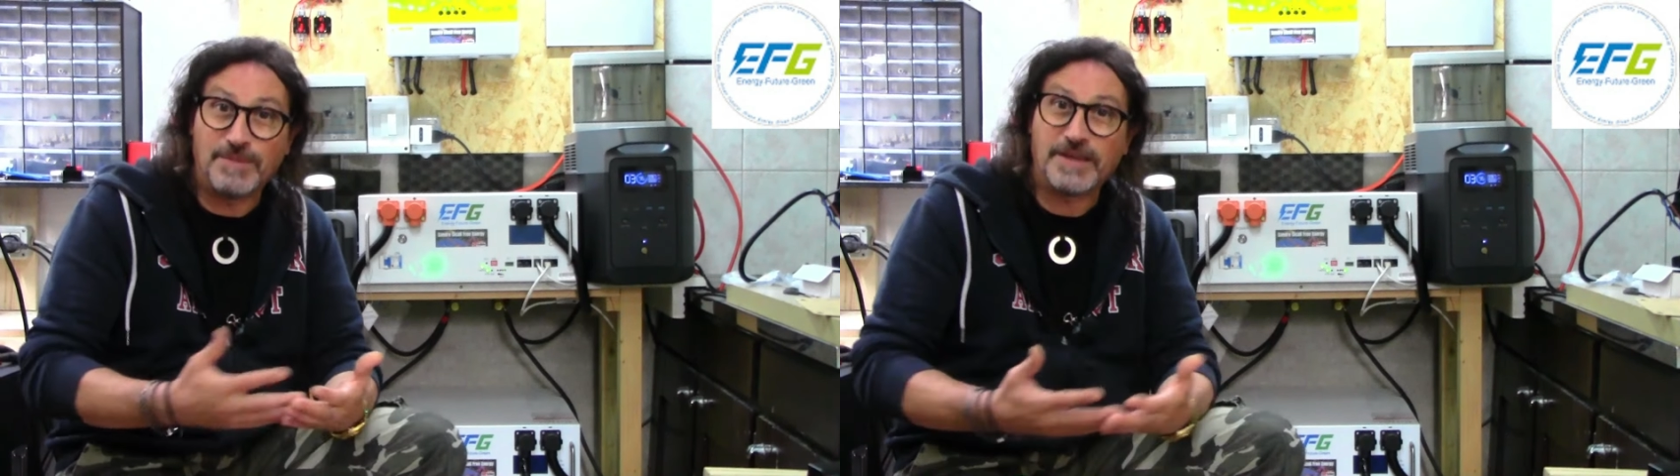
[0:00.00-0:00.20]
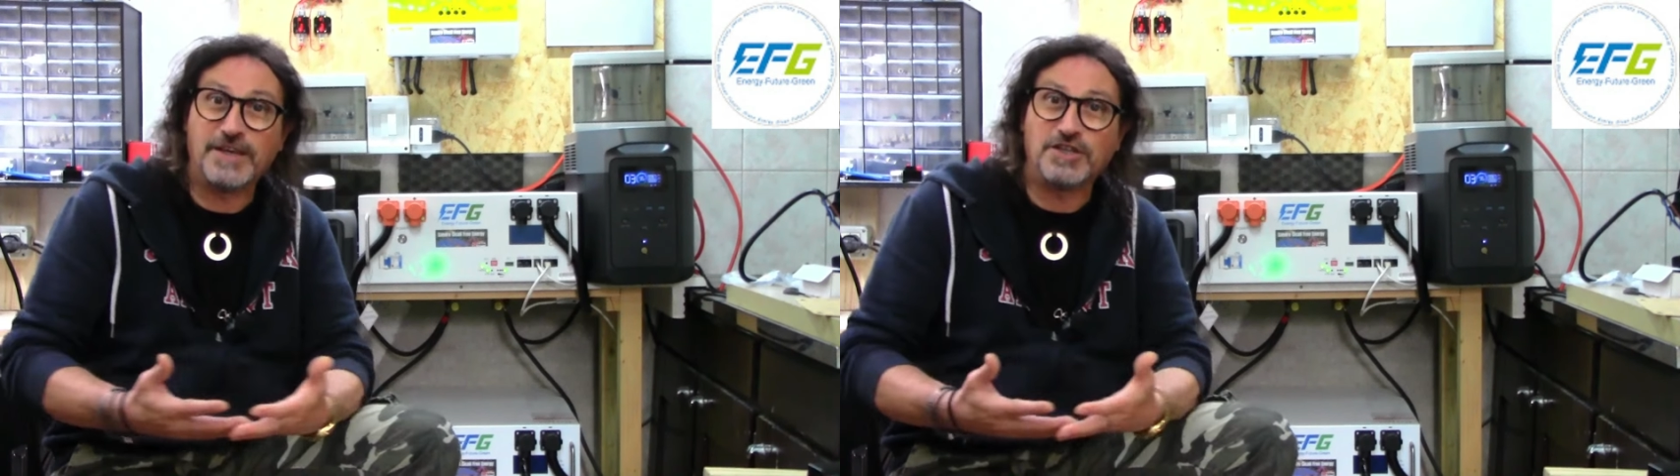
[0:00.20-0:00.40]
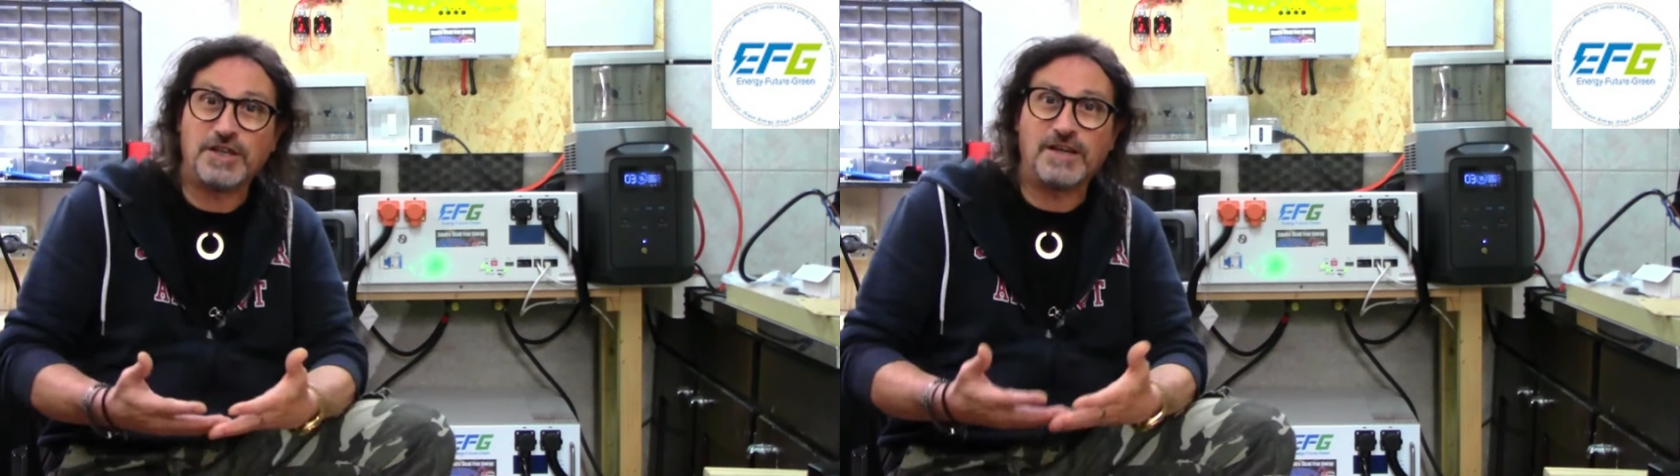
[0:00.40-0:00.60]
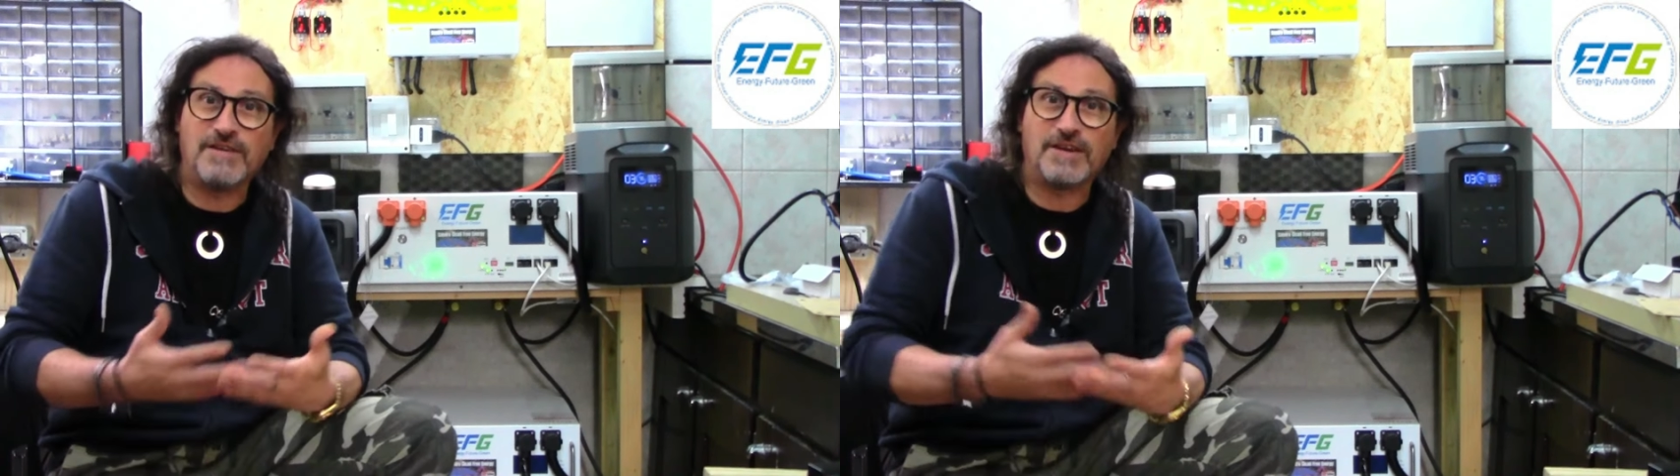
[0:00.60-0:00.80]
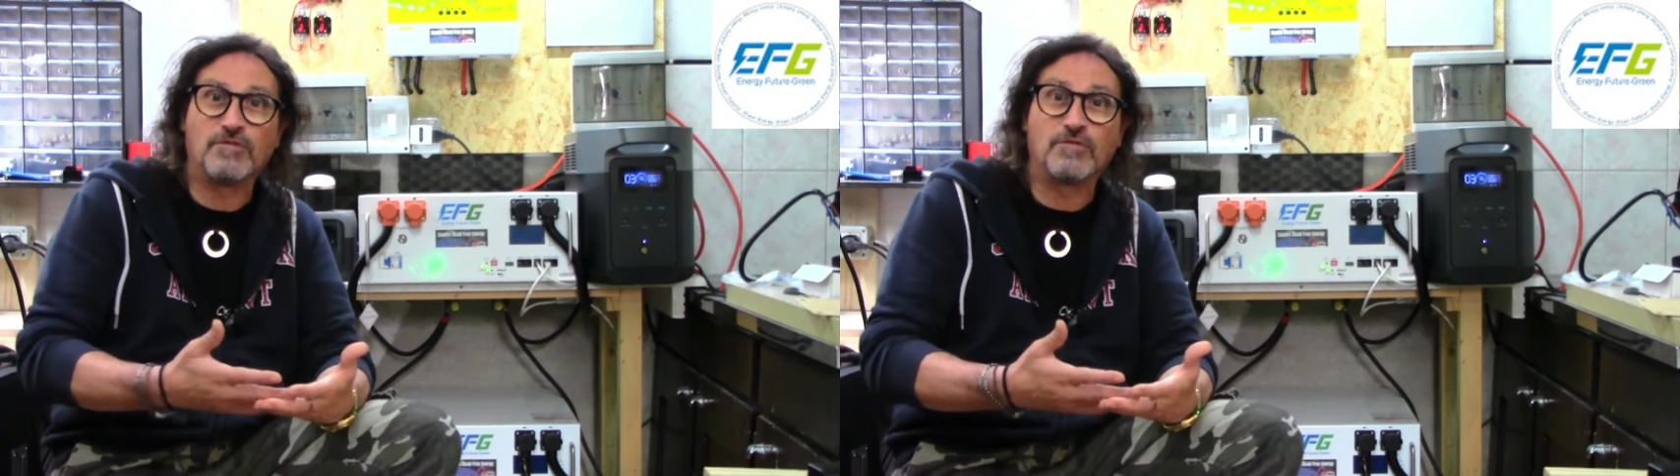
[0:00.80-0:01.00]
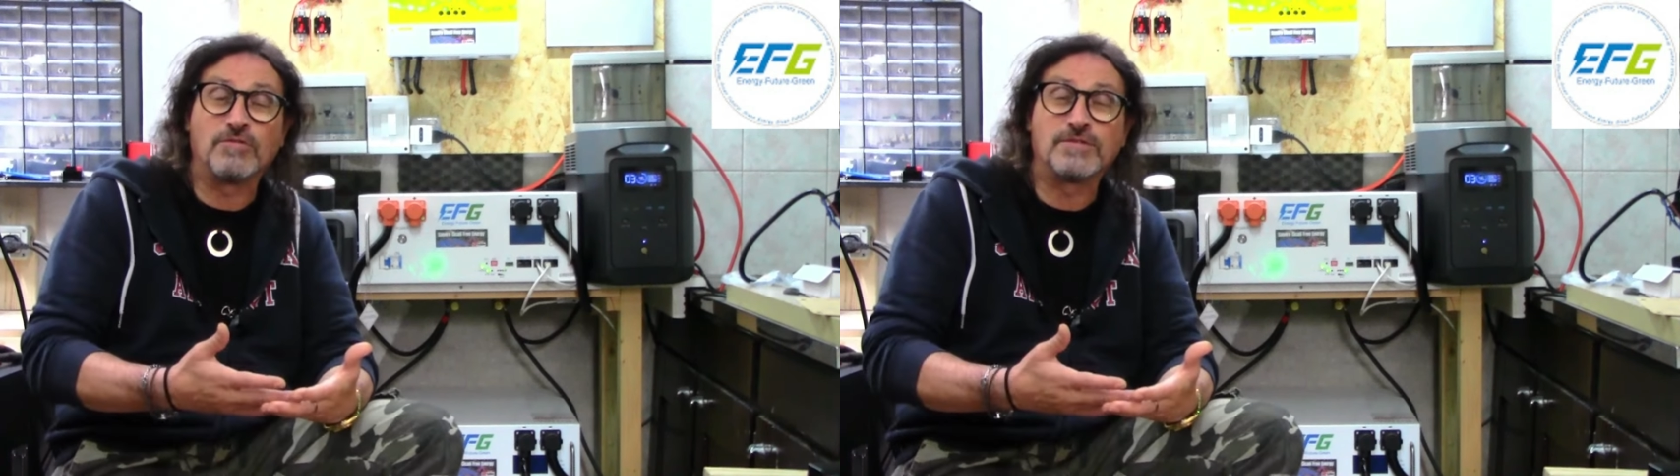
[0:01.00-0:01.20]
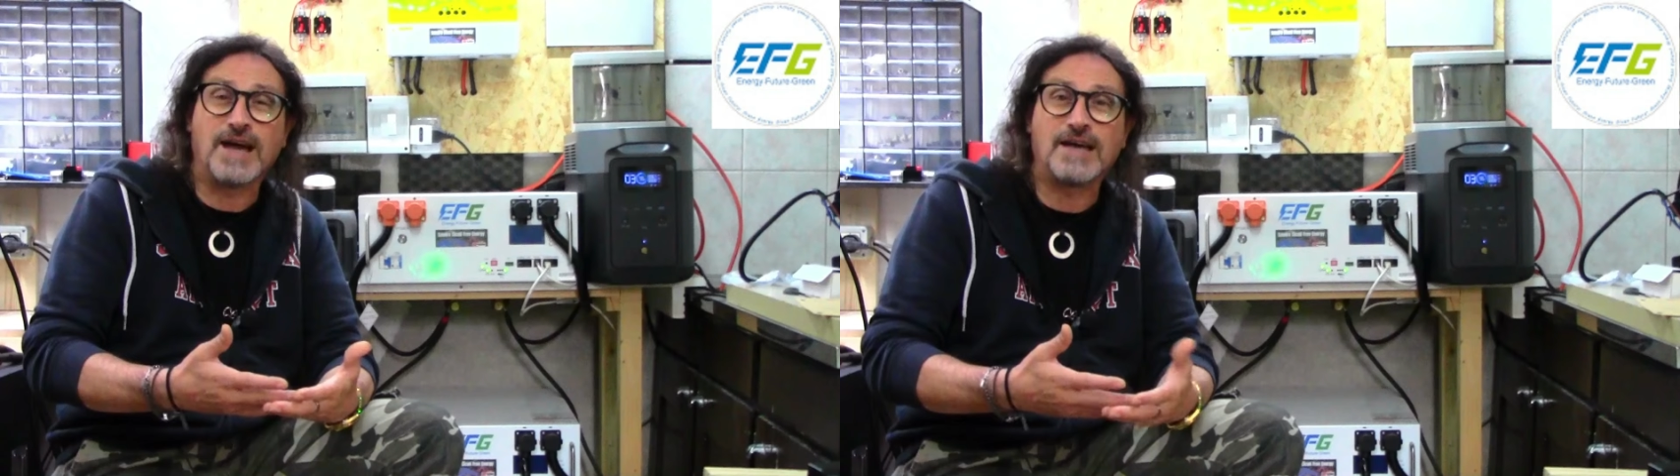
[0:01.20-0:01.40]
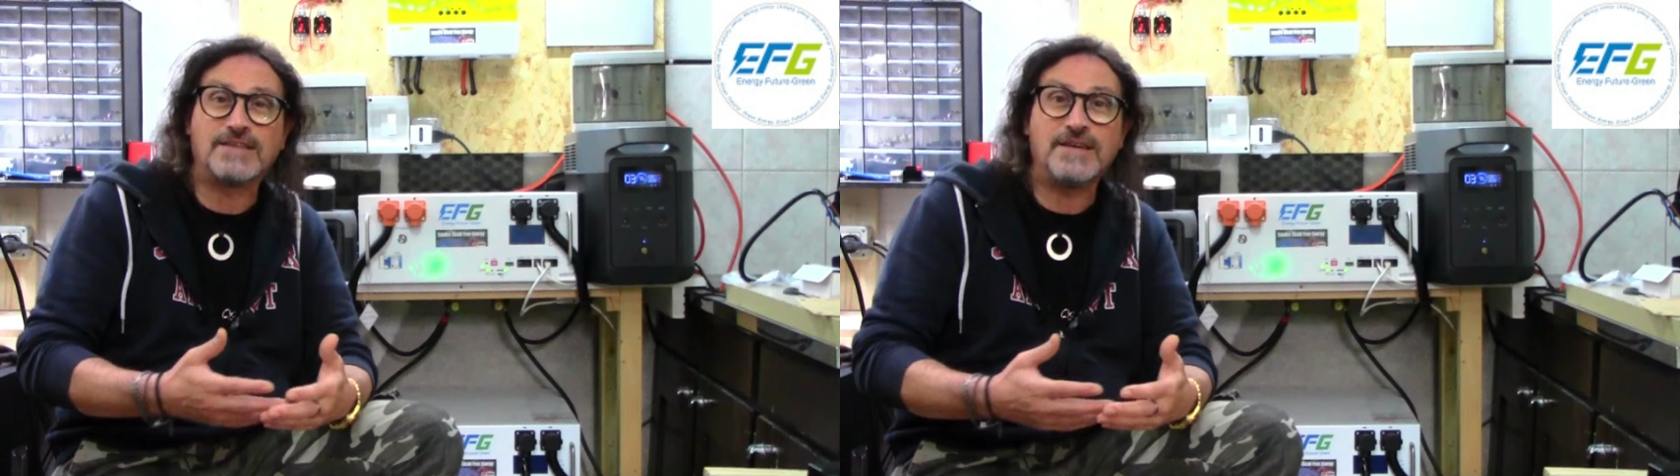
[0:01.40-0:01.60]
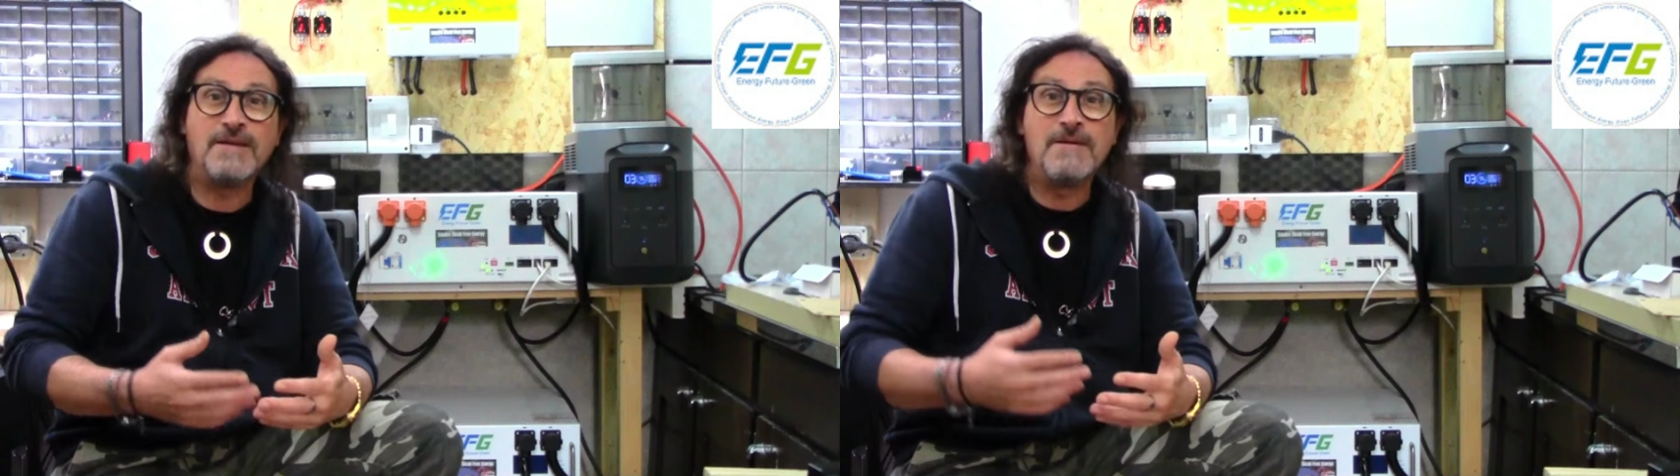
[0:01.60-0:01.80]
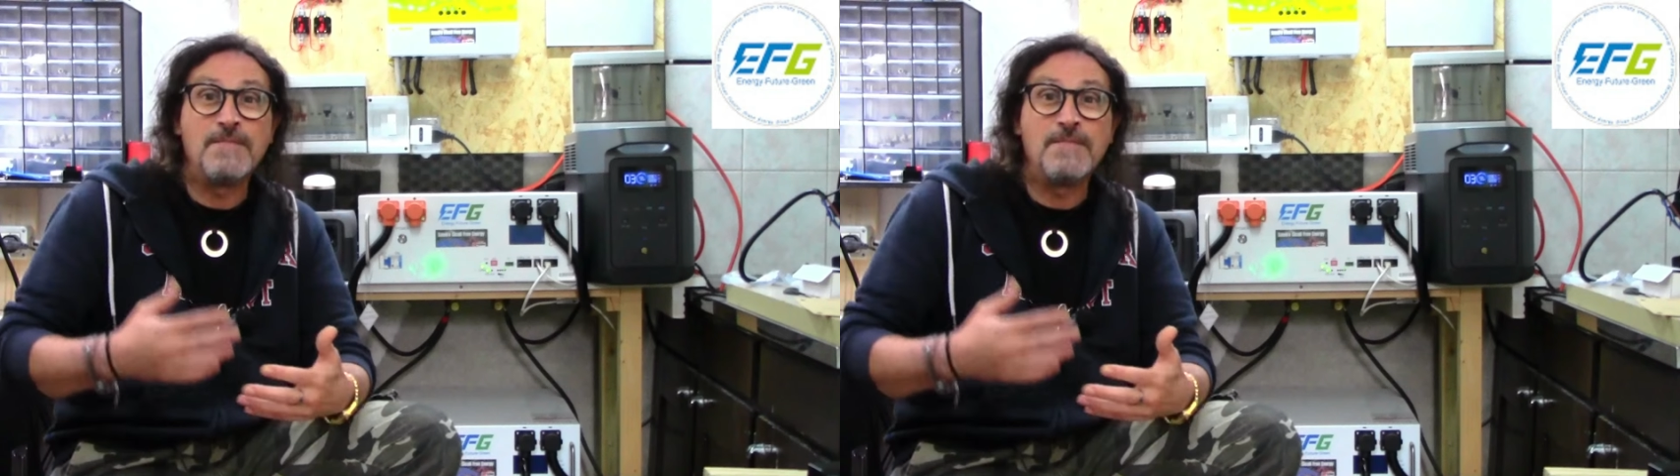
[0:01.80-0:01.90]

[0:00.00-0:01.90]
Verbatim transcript: perché i cicli vengono contati